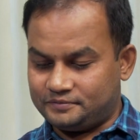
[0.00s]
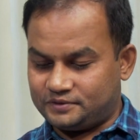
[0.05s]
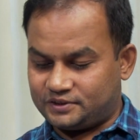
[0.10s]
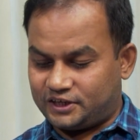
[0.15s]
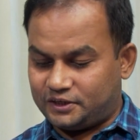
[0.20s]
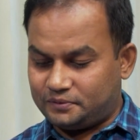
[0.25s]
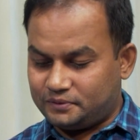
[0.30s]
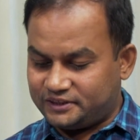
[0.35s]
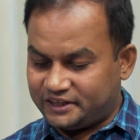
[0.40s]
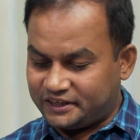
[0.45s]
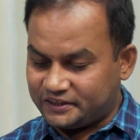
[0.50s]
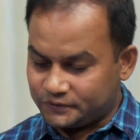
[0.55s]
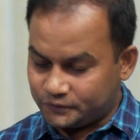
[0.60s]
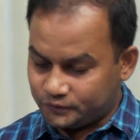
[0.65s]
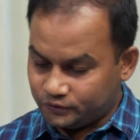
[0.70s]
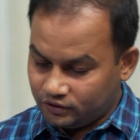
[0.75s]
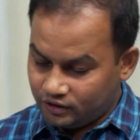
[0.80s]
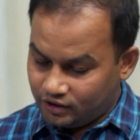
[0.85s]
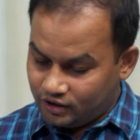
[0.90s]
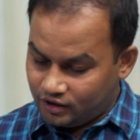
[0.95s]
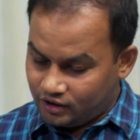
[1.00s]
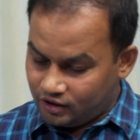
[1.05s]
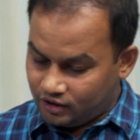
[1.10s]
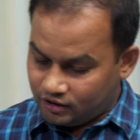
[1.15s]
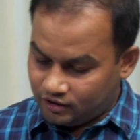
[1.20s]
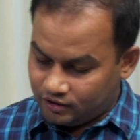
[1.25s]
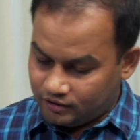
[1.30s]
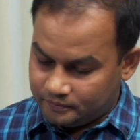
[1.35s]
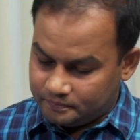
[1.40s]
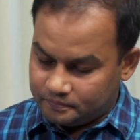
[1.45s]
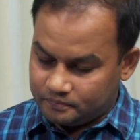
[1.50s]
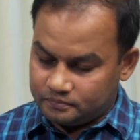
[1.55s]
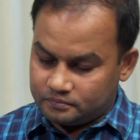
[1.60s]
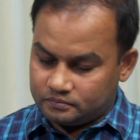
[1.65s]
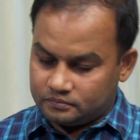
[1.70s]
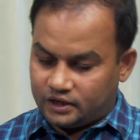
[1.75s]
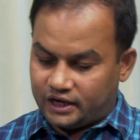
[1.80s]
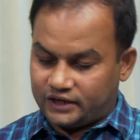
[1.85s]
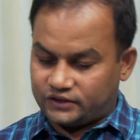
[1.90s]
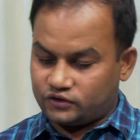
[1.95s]
সারি ভাই থ্যাংক ইউ
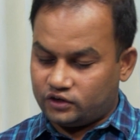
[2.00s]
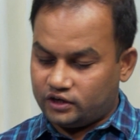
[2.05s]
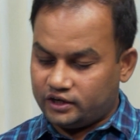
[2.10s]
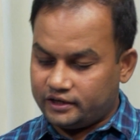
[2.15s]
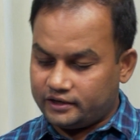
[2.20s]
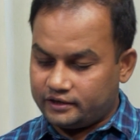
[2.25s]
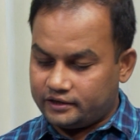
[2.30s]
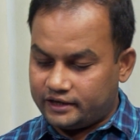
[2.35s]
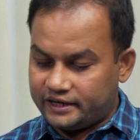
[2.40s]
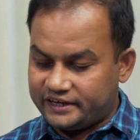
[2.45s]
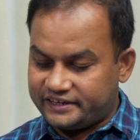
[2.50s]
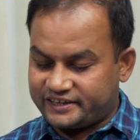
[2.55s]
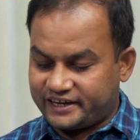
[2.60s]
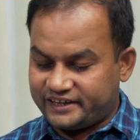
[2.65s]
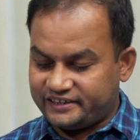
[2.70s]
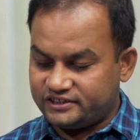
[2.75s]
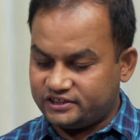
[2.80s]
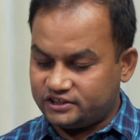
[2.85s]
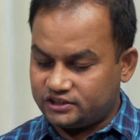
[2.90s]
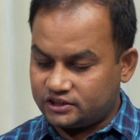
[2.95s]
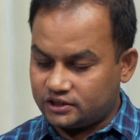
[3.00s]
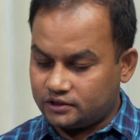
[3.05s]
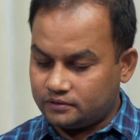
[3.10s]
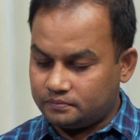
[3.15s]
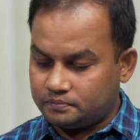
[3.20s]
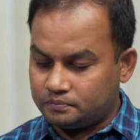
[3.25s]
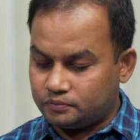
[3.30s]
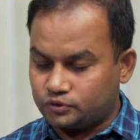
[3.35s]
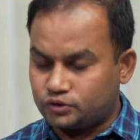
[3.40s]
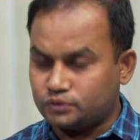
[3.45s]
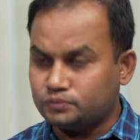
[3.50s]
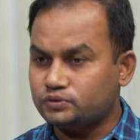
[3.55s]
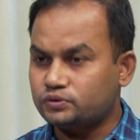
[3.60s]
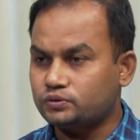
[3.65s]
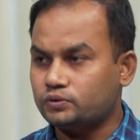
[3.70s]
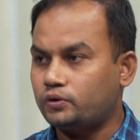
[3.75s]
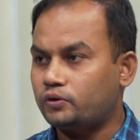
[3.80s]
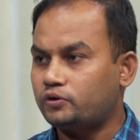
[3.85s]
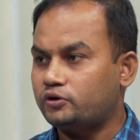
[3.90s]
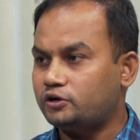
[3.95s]
আসলে এই ক্রাইসিসটা প্রথমত
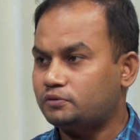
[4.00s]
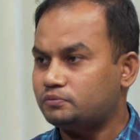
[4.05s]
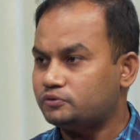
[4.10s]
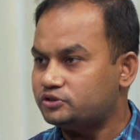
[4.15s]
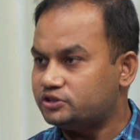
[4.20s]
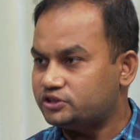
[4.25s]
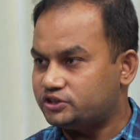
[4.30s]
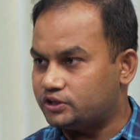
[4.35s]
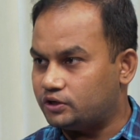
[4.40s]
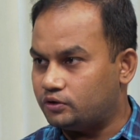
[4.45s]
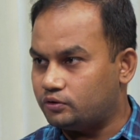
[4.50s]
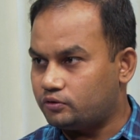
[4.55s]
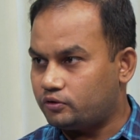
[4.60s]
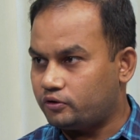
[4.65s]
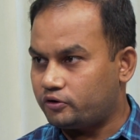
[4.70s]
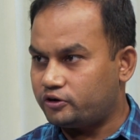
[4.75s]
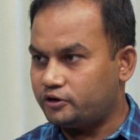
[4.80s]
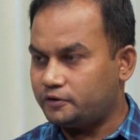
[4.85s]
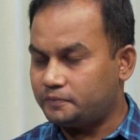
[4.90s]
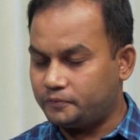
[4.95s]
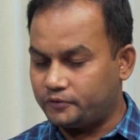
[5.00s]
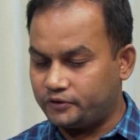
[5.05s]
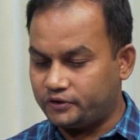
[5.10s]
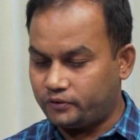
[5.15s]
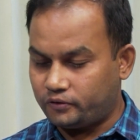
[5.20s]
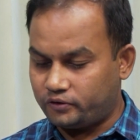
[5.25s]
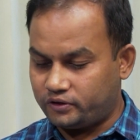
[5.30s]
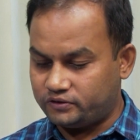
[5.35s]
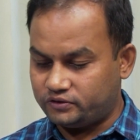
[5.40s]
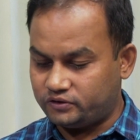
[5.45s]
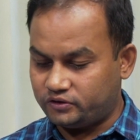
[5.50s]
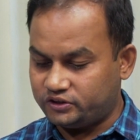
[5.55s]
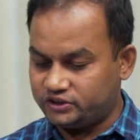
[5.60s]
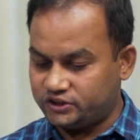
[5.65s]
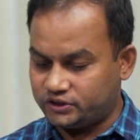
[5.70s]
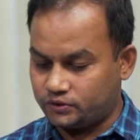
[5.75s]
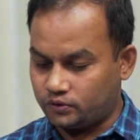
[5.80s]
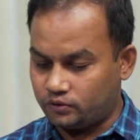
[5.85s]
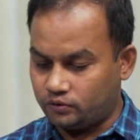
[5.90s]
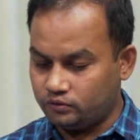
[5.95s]
করোনার মধ্যে ছিল করোনার পরে করোনা যখন
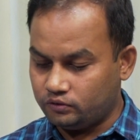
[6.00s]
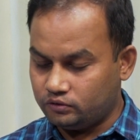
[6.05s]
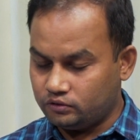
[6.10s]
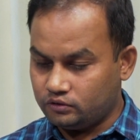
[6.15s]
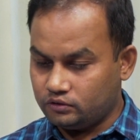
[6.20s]
শেষ হলো